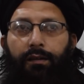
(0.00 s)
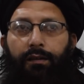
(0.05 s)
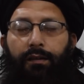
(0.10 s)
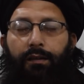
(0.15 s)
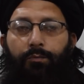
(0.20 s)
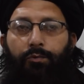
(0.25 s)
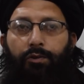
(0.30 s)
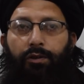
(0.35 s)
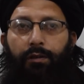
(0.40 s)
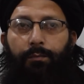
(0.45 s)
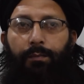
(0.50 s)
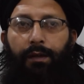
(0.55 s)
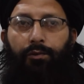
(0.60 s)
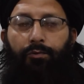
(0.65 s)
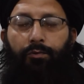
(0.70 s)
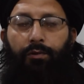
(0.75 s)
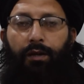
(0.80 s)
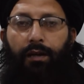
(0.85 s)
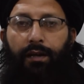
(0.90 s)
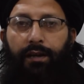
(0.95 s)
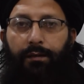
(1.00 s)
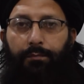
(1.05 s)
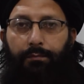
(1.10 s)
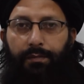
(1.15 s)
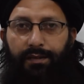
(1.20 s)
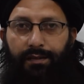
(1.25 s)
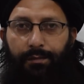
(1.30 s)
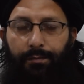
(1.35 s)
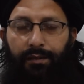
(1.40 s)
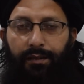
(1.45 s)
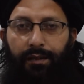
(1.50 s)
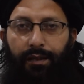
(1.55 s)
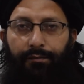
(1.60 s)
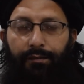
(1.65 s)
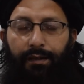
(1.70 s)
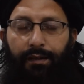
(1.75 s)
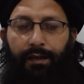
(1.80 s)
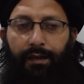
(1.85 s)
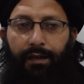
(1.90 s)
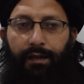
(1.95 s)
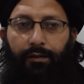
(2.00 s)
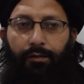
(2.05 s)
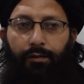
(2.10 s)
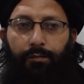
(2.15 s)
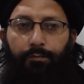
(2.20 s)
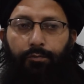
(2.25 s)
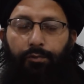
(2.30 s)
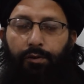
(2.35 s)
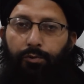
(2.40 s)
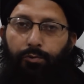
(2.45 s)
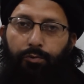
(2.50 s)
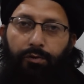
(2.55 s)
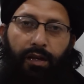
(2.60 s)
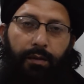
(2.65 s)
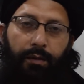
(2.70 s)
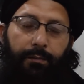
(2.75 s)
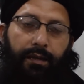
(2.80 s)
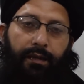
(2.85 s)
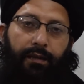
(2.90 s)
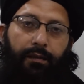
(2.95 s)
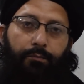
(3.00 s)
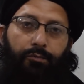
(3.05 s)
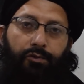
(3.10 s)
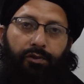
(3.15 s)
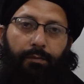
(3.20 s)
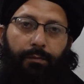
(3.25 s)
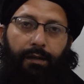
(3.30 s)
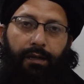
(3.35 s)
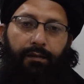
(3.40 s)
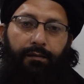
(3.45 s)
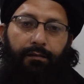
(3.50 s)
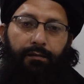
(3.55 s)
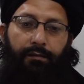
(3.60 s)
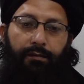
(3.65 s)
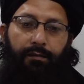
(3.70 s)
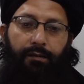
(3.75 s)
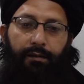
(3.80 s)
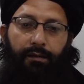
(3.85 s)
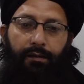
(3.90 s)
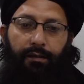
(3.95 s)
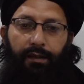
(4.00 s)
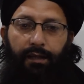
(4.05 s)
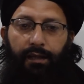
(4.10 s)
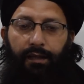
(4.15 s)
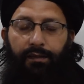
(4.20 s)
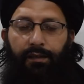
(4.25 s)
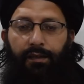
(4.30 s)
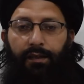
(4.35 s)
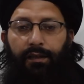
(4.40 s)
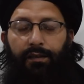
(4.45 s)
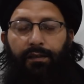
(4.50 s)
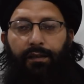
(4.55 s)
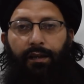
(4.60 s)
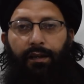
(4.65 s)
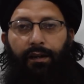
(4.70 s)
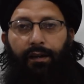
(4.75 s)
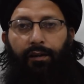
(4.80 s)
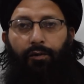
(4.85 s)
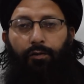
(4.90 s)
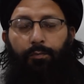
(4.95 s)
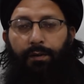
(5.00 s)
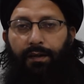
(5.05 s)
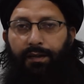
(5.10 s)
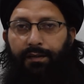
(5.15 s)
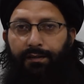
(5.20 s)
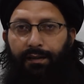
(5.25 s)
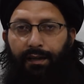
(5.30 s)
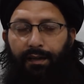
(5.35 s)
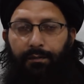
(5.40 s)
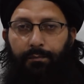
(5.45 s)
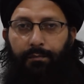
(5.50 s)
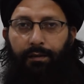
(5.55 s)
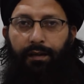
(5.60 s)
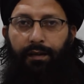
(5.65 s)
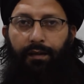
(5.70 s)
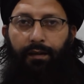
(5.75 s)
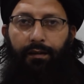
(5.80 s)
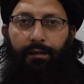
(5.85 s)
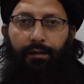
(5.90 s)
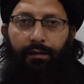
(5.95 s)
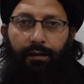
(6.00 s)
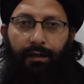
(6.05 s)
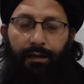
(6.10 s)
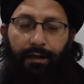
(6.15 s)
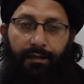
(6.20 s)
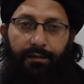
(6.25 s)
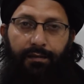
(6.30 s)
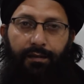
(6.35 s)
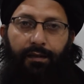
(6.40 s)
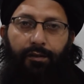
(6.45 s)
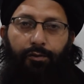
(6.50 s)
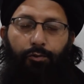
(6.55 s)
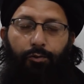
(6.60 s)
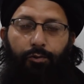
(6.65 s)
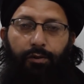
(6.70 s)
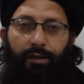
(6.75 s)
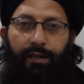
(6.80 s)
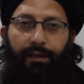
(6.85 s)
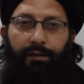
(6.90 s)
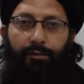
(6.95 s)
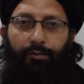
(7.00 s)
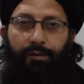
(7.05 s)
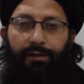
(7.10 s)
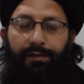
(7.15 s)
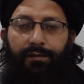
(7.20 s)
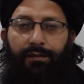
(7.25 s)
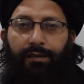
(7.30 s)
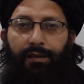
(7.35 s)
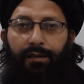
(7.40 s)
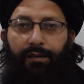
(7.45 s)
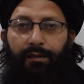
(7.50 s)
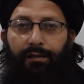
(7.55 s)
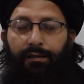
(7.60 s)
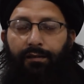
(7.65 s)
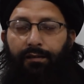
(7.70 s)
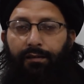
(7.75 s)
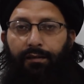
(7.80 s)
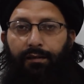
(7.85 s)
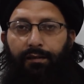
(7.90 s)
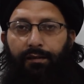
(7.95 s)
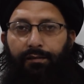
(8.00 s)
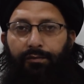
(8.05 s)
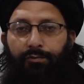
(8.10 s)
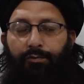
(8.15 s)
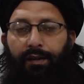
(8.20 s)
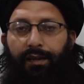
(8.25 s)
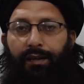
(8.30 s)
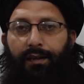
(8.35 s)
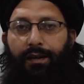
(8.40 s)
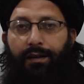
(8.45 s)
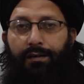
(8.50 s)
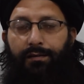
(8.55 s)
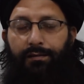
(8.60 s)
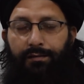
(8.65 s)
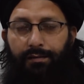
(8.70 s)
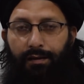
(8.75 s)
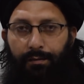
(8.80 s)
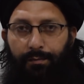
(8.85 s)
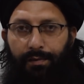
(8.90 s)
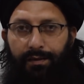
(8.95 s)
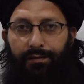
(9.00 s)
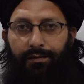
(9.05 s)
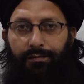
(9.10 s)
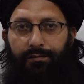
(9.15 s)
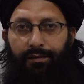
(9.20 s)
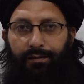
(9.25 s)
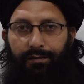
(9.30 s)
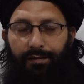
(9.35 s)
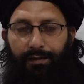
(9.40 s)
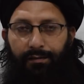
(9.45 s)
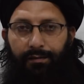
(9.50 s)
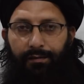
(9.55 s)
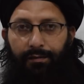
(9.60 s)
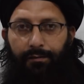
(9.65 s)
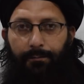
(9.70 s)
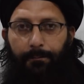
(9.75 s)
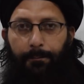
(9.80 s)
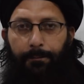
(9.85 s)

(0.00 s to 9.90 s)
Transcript: ये मुसलमानों का एक मजहबी त्यौहार है और पूरी दुनिया में अगर मुसलमान एक दिन ईद कर रहे हैं और पाकिस्तान में अलग से ईद हो रही है तो इससे जो है एक अच्छा मैसेज नहीं जाता